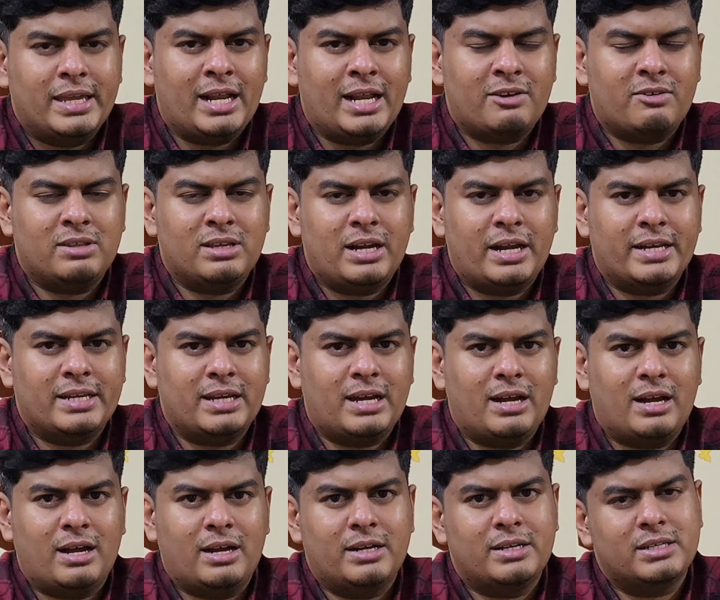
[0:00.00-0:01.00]
எனக்கு வந்து
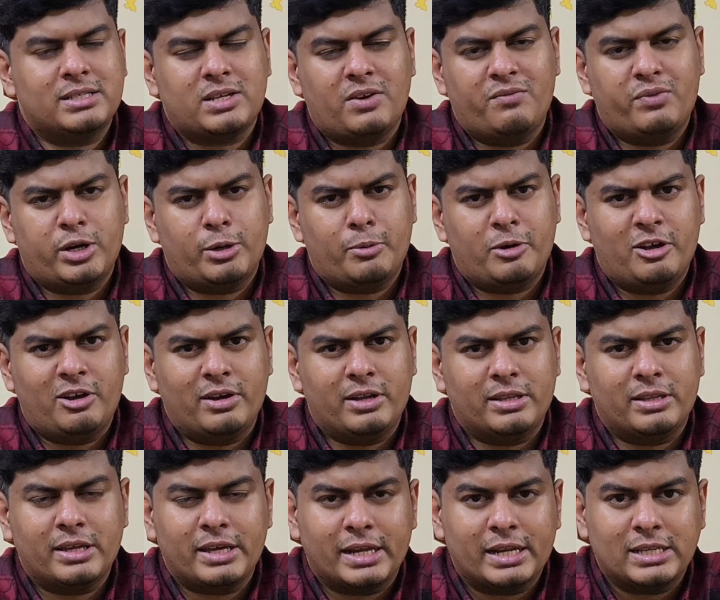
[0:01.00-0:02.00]
லைட்டாக டிஸ்கம்ஃபர்டபுளாக
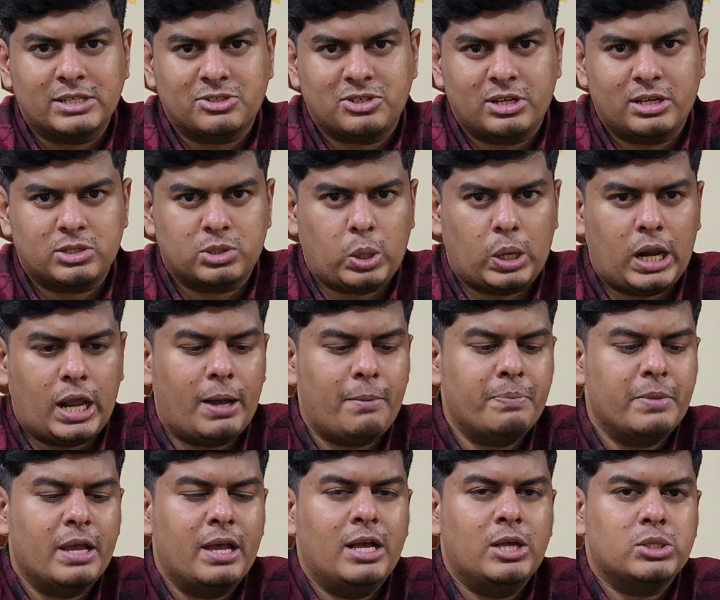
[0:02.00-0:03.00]
வந்து இருந்துச்சுன்னு
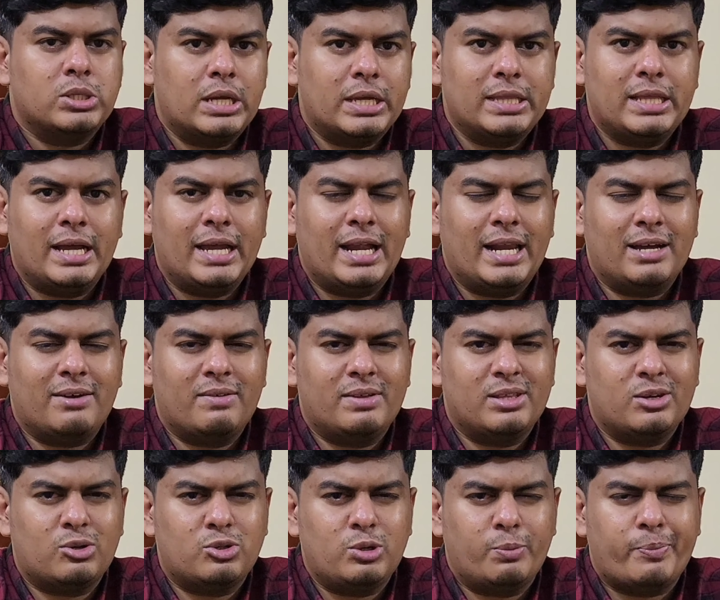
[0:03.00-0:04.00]
சொல்லலாம் ஸோ இதுதான் எனக்கு
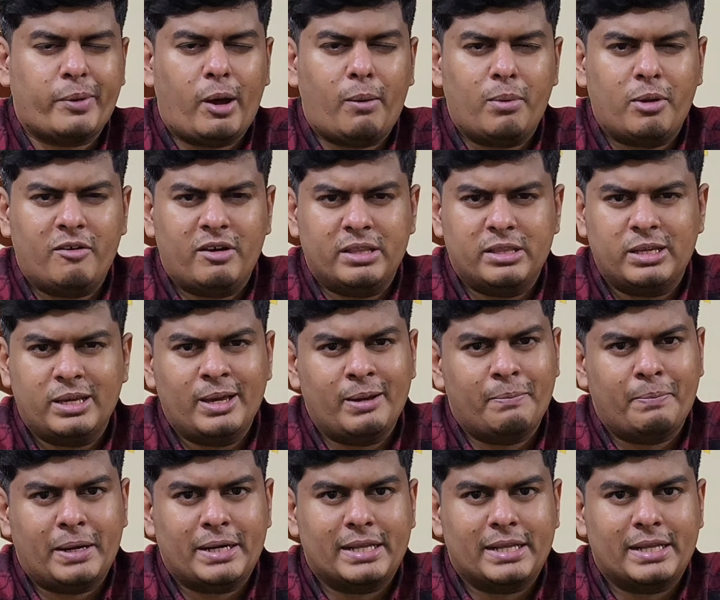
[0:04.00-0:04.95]
வந்து கொஞ்சம் ப்ராப்ளம் வந்து